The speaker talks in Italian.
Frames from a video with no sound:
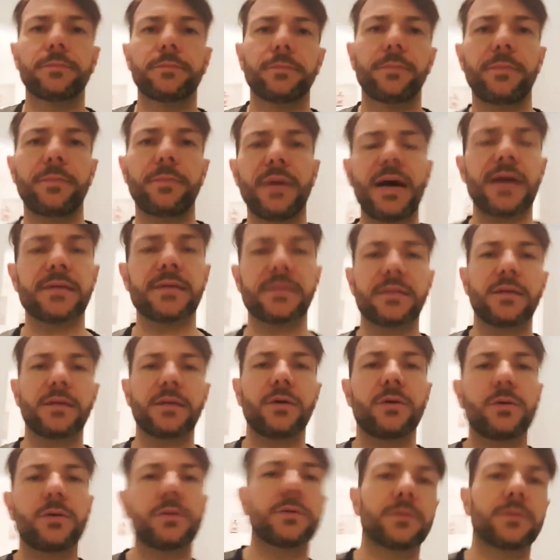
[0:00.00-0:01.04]
Basta,
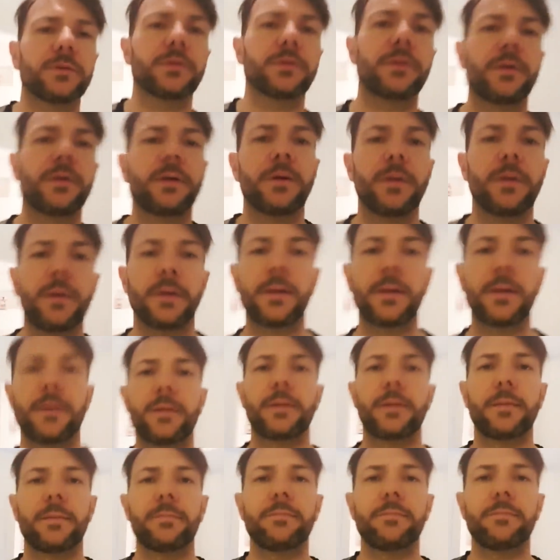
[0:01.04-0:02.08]
oh.
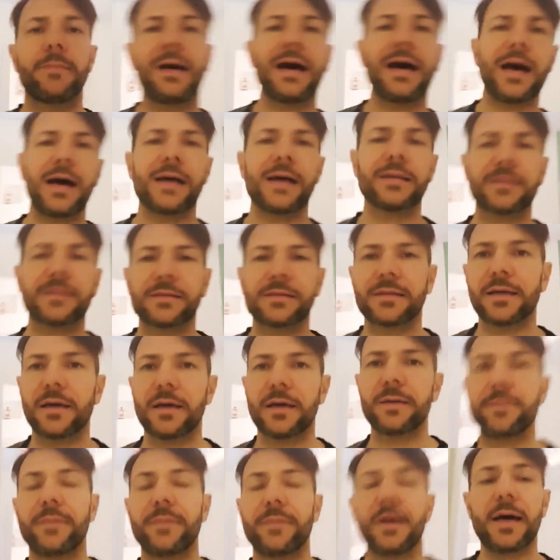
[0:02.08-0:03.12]

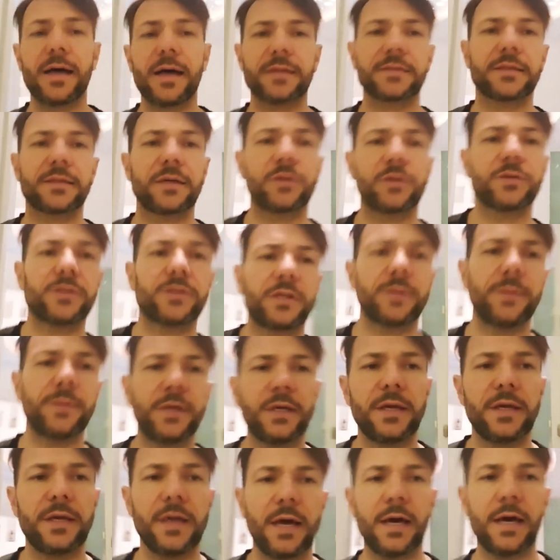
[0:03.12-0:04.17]
Basta, basta con queste
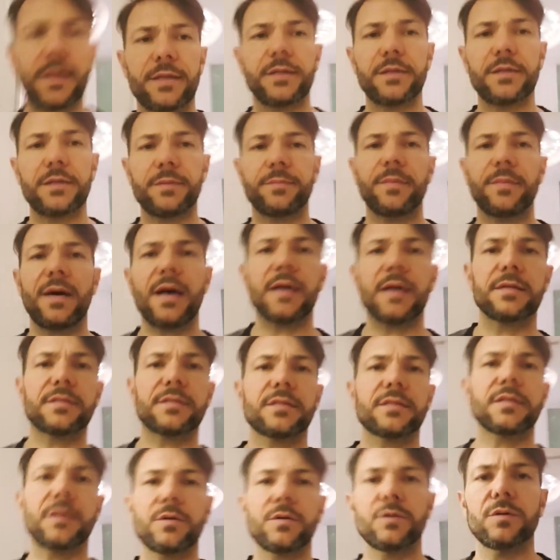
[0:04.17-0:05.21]
minchiate,
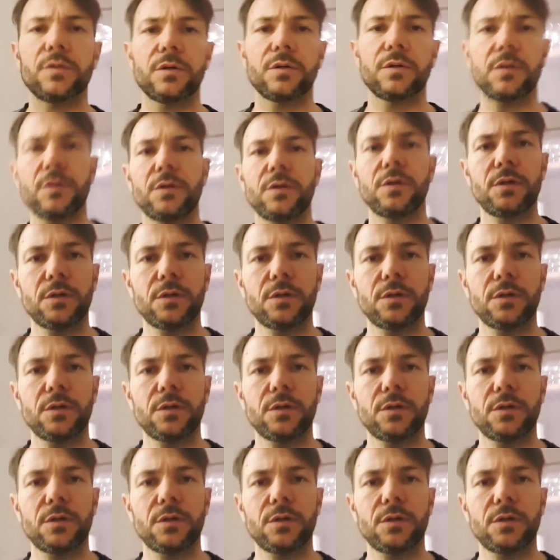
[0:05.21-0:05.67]
basta, oh.